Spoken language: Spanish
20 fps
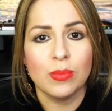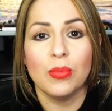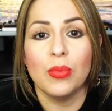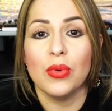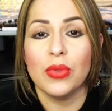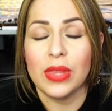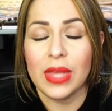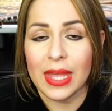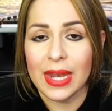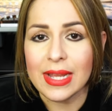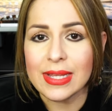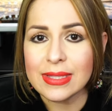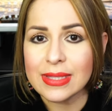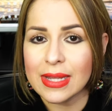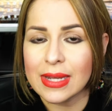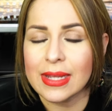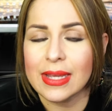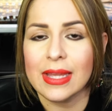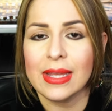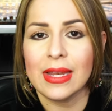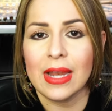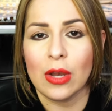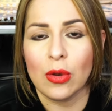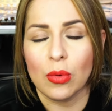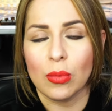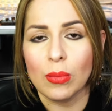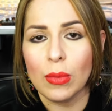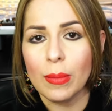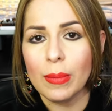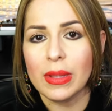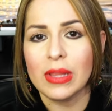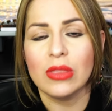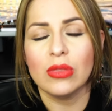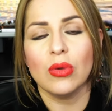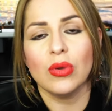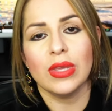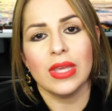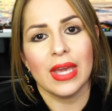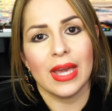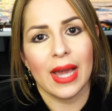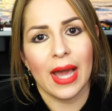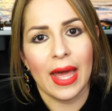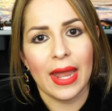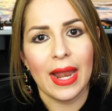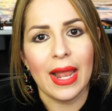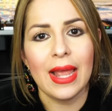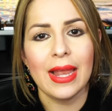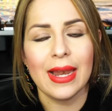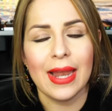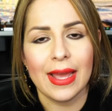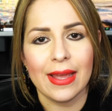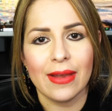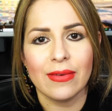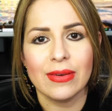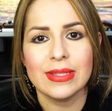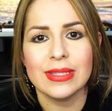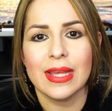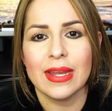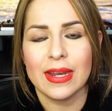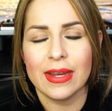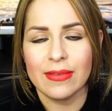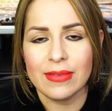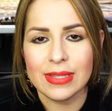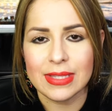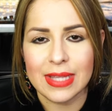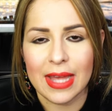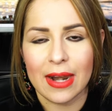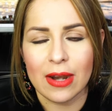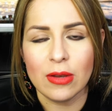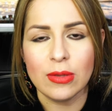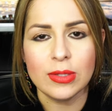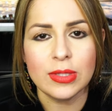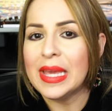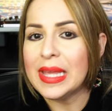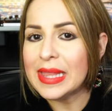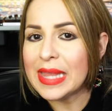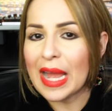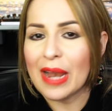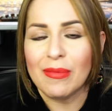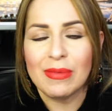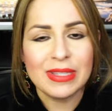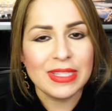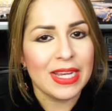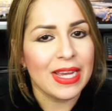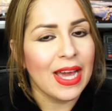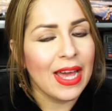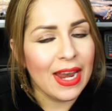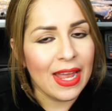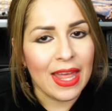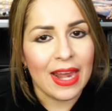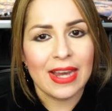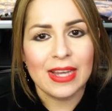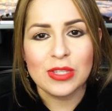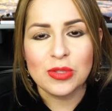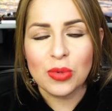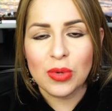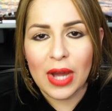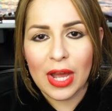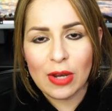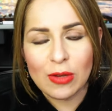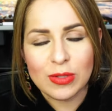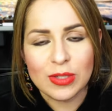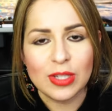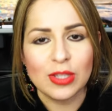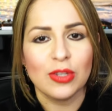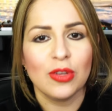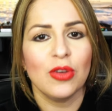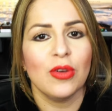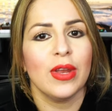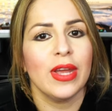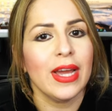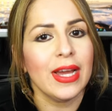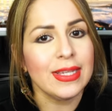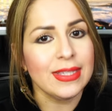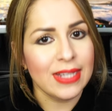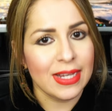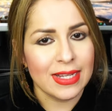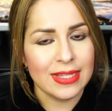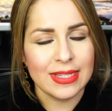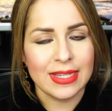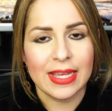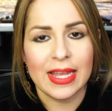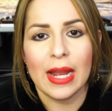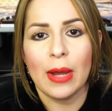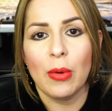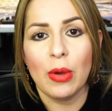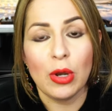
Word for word: Pudiera ser que en algún momento llegara el IRS a revisarlos y tal vez llegara a darles un jaloncito de orejas y les dijera,